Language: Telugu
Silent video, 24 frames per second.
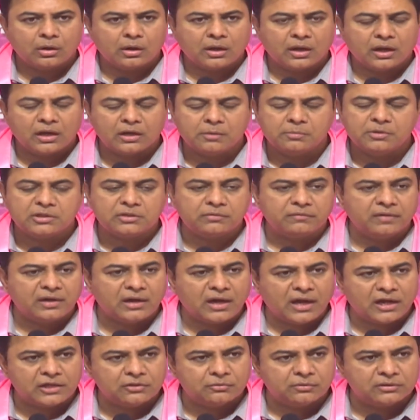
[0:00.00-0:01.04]
ఎనిమిది వేల
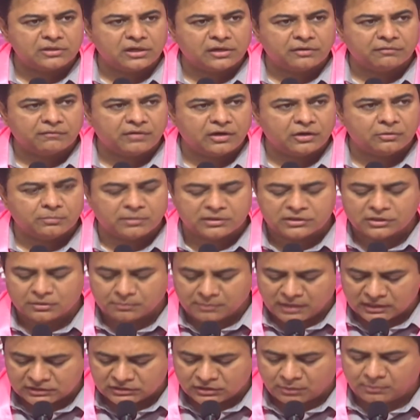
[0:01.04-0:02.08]
ఐదు వందల ఇరవై ఏడు మందికి
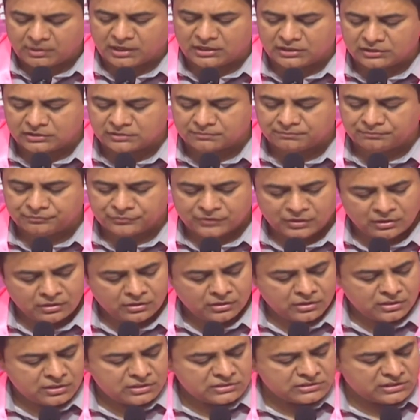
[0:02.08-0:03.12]
మాత్రమే అయింది
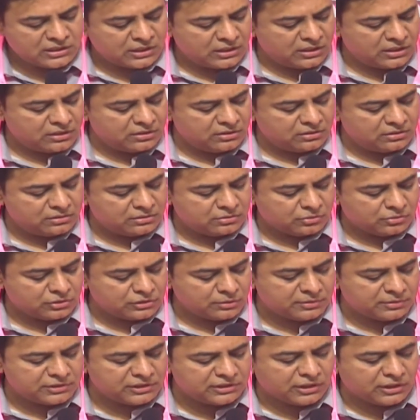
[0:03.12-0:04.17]
సరే
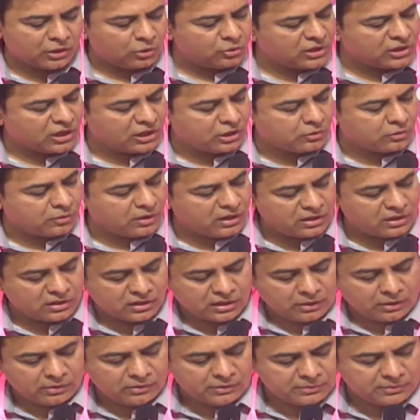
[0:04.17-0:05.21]
కొంతమందికి డౌట్లు ఎక్కువ
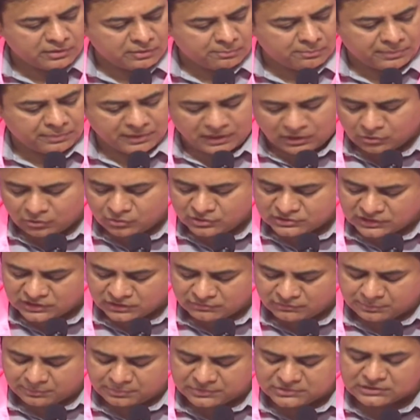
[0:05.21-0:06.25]
కాబట్టి నేను పేర్లు కూడా
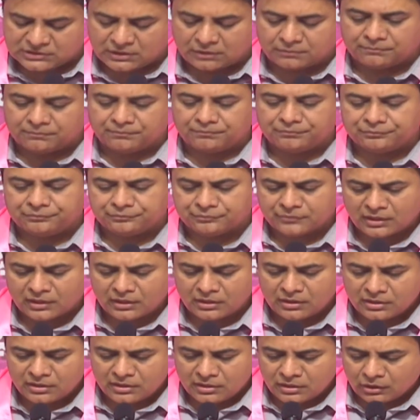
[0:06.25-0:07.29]
చదివి వినిపిస్తాను
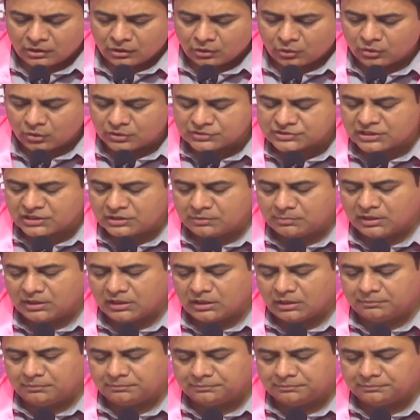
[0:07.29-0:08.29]
కోస్గి మండలం